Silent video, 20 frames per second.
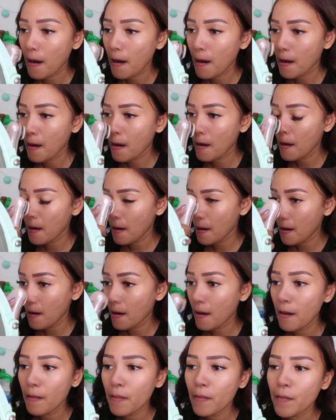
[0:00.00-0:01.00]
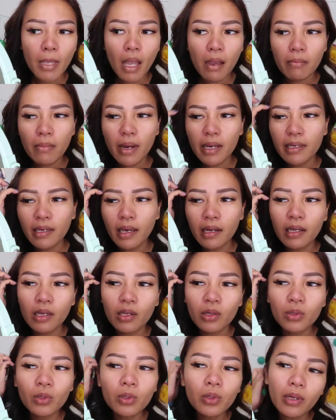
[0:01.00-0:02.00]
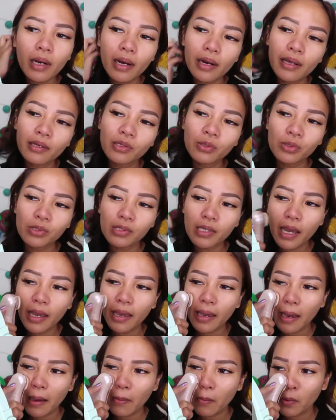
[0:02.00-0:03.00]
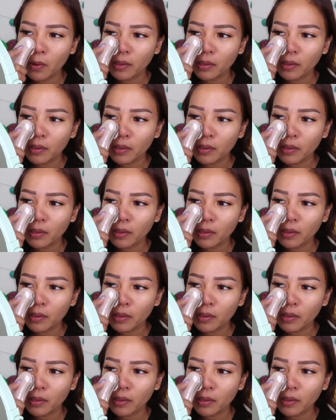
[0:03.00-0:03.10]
um, bagian hidung rada susah ya